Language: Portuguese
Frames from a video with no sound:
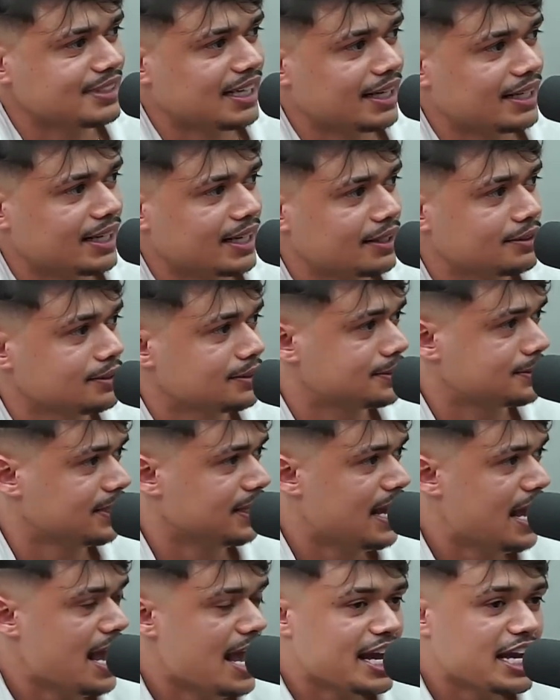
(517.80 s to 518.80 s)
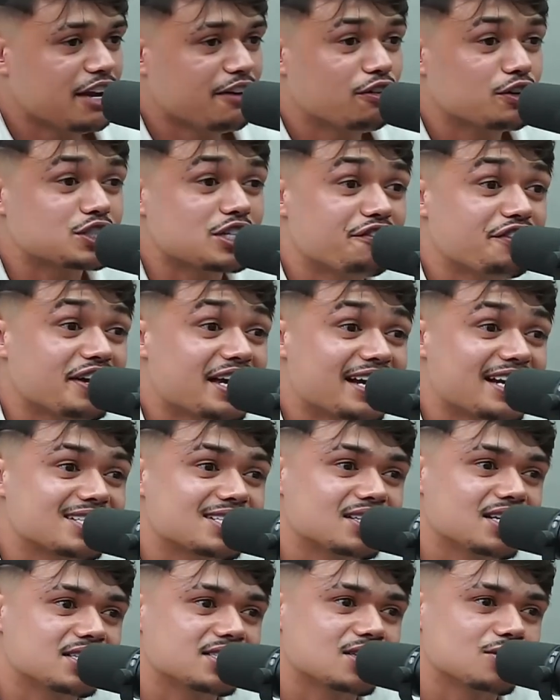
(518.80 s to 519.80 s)
Tá ligado? Ah, e você fica
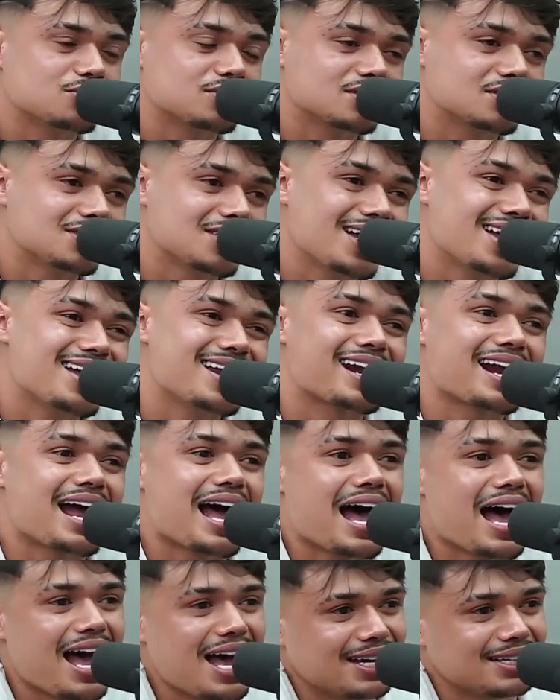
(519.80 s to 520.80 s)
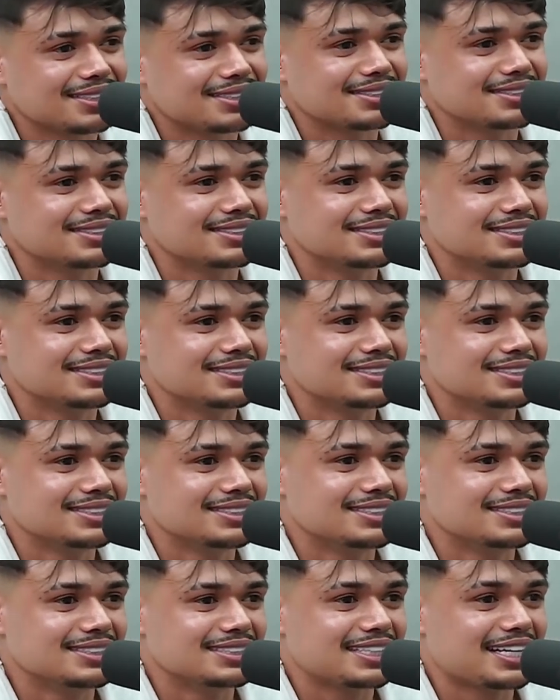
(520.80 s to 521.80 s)
nessa tensão. Será
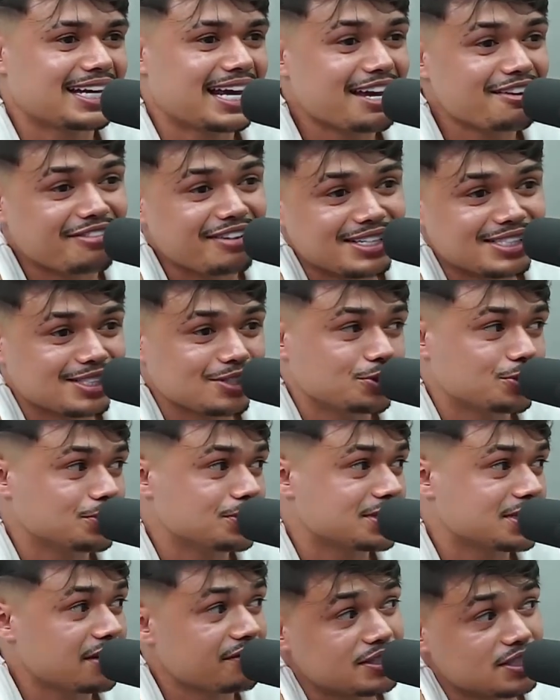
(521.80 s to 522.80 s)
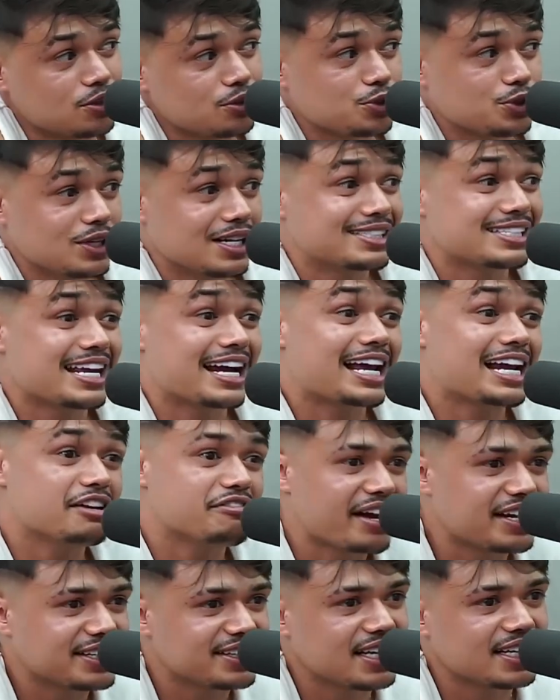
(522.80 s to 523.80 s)
quem vai ser o juiz? Quem vai ser o juiz? Será que ele
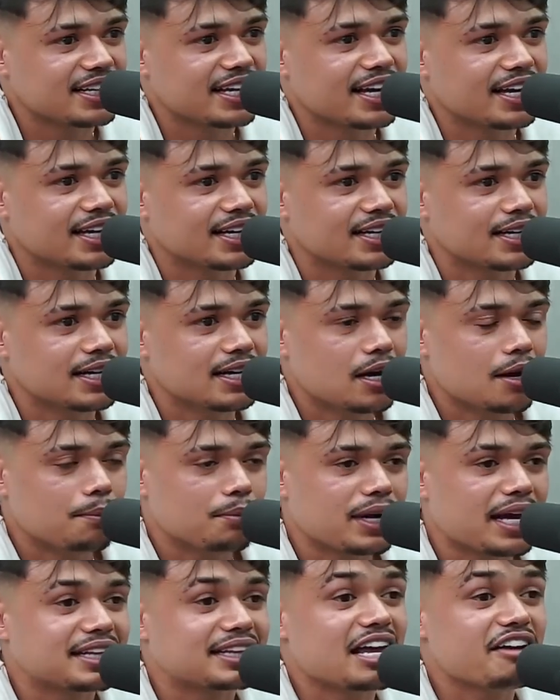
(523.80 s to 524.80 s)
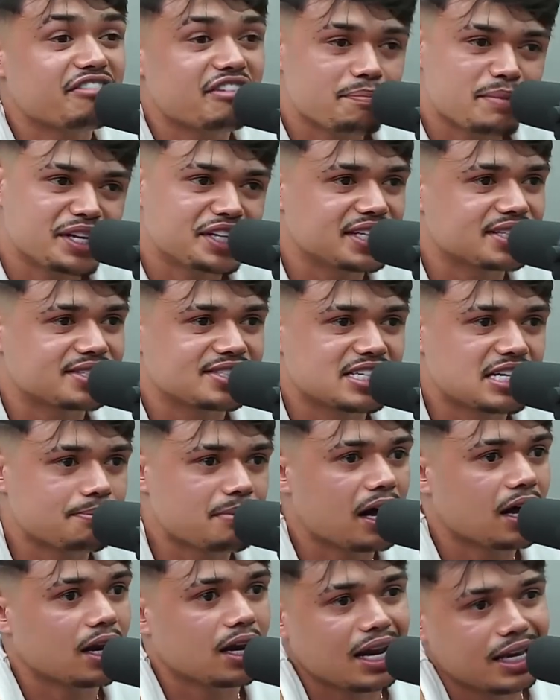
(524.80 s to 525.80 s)
vai entender? Porque teve me de
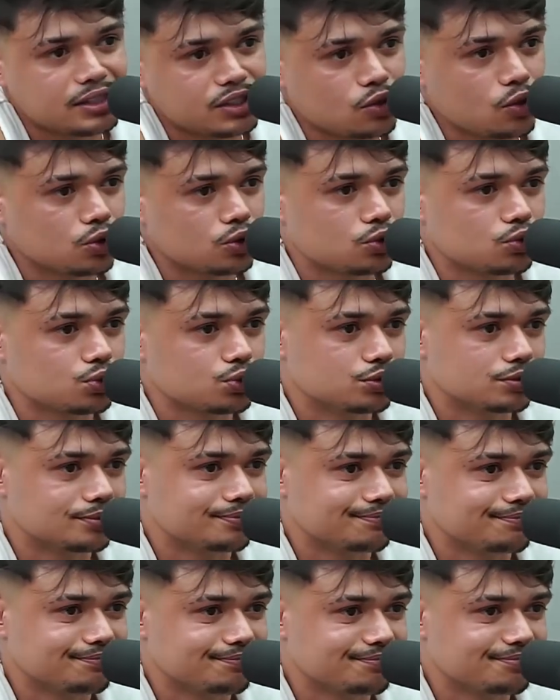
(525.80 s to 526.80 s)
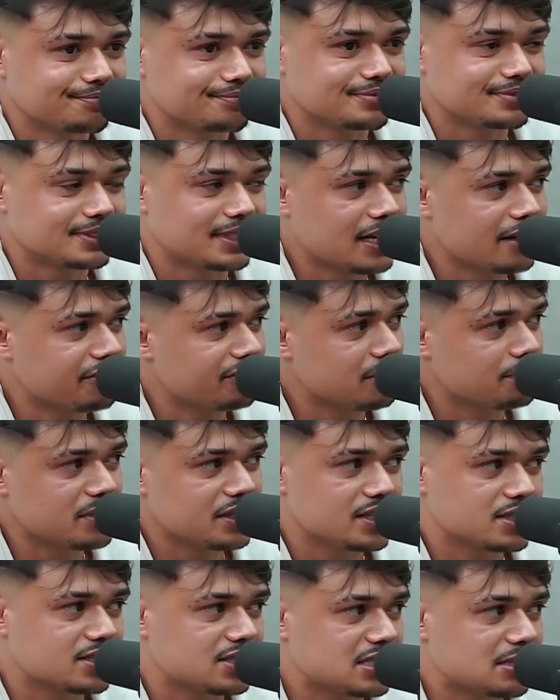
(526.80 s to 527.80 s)
cima, lascou tudo. Sim. Teve sim. me
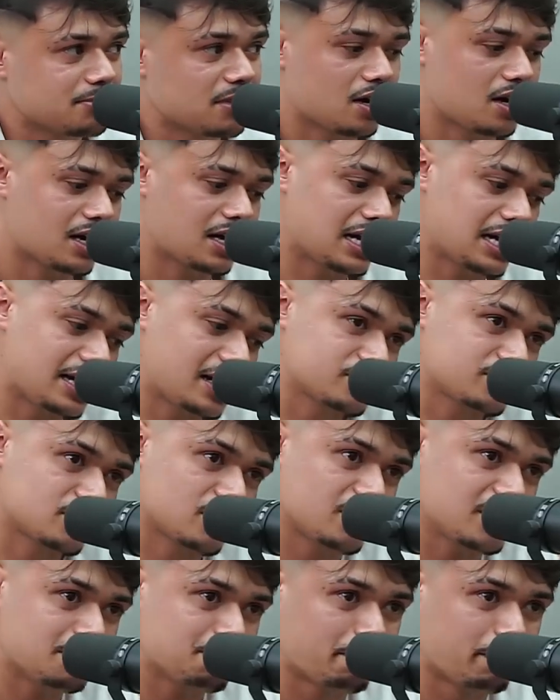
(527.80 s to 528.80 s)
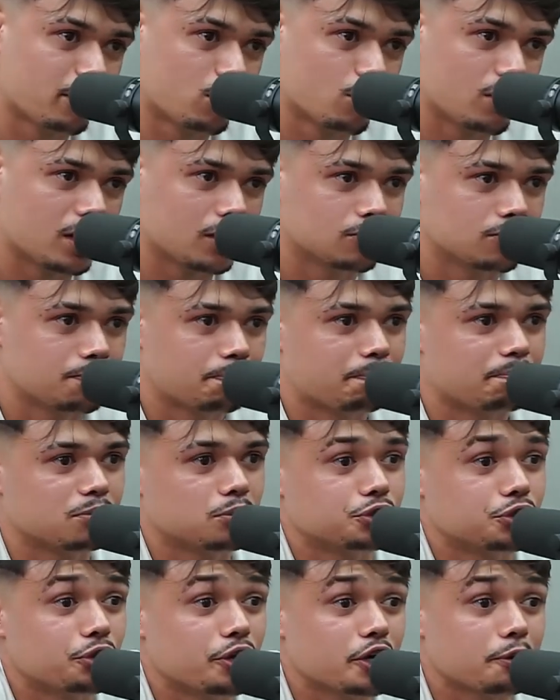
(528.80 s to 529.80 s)
de cima, a galera só empurra com
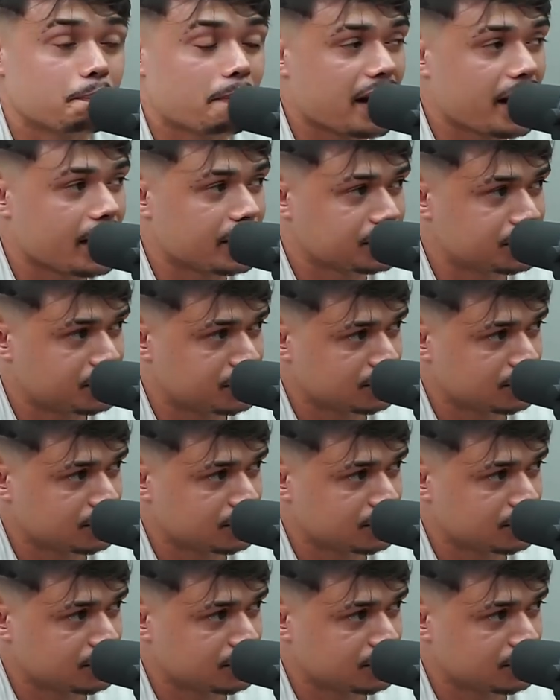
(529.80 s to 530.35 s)
os dois só que, pés. Tipo